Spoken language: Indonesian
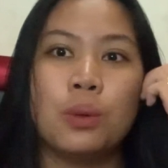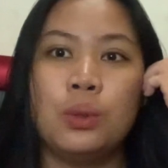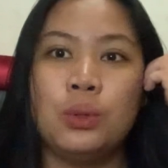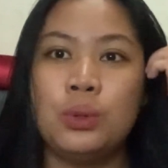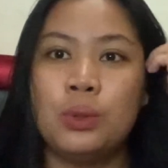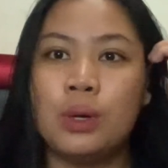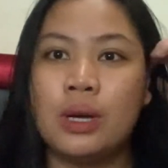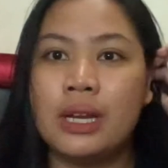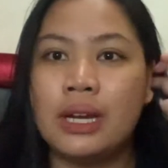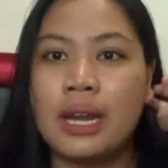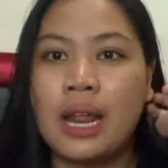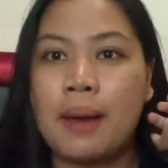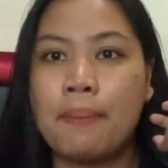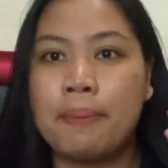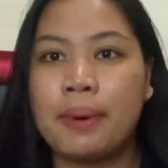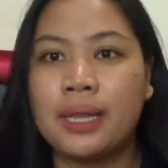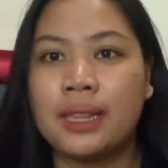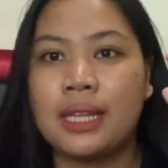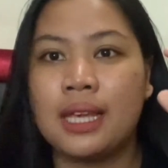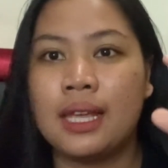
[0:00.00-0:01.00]
untuk
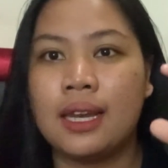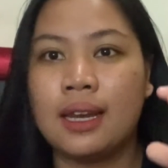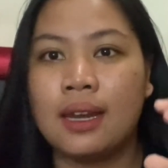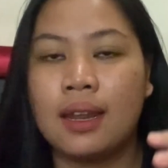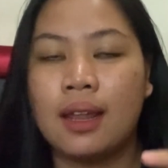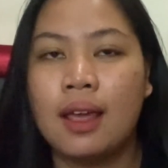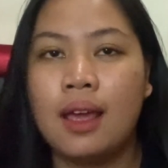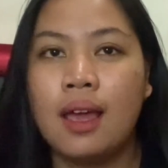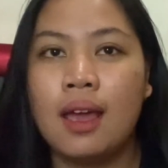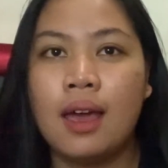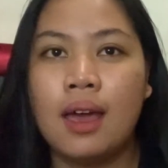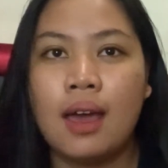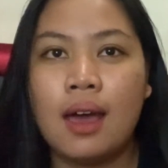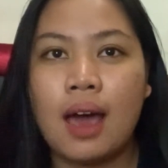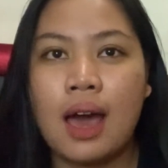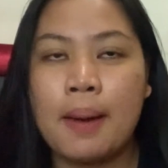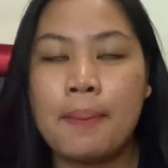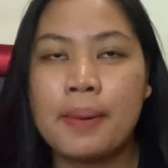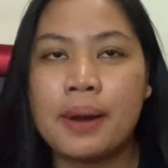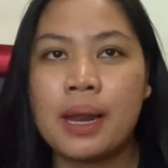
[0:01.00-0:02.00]
ngedapetin
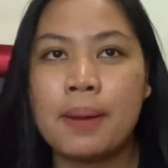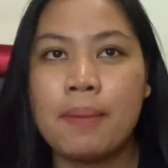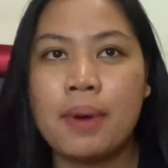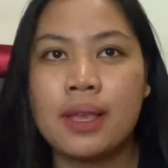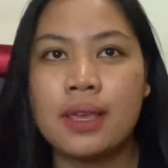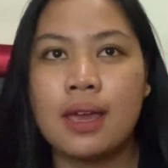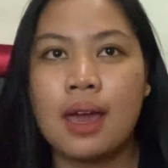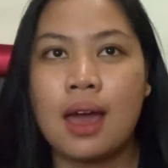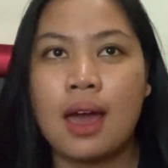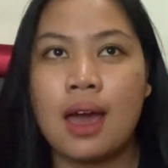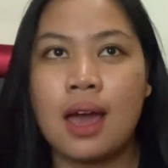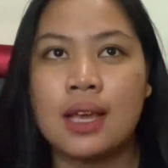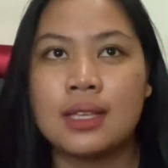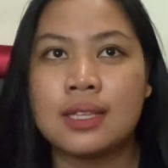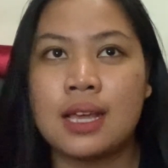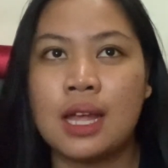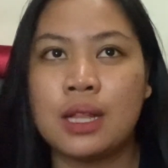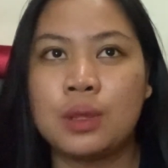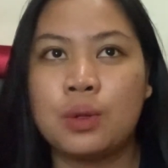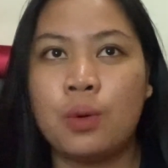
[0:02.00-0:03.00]
apa namanya
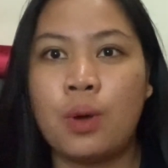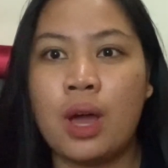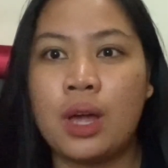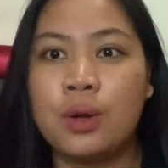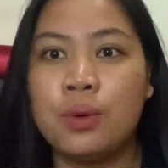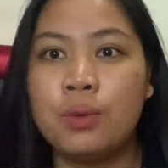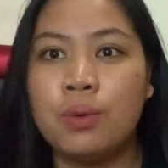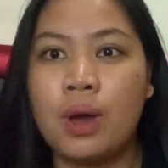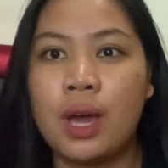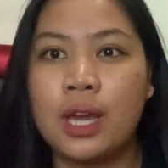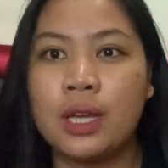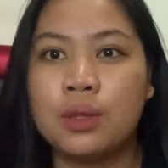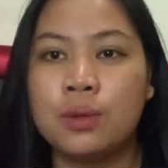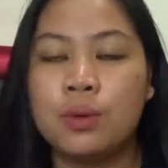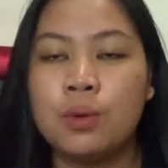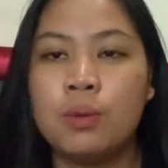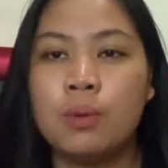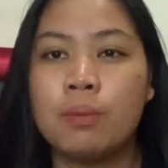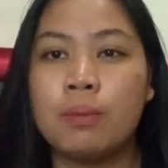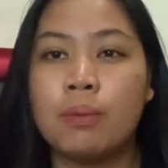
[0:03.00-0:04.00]
A1 A2
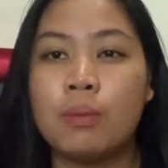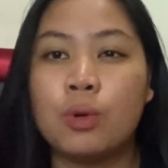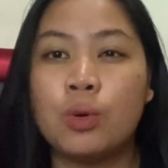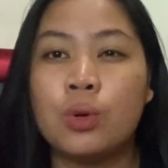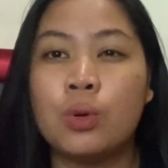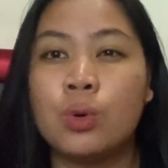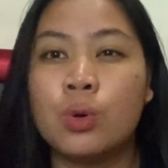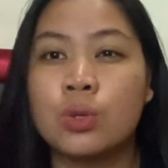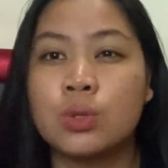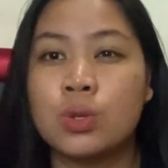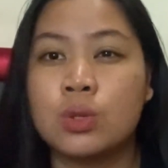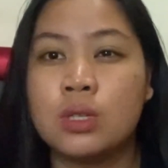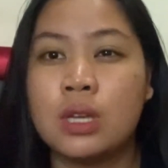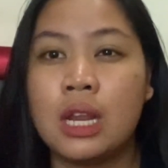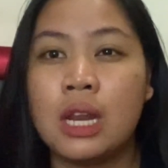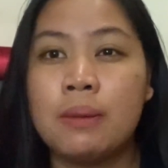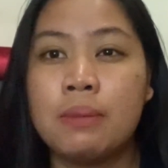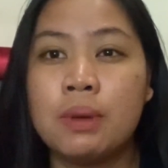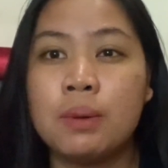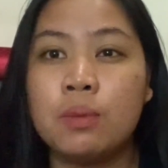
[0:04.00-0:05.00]
itu kursusnya lebih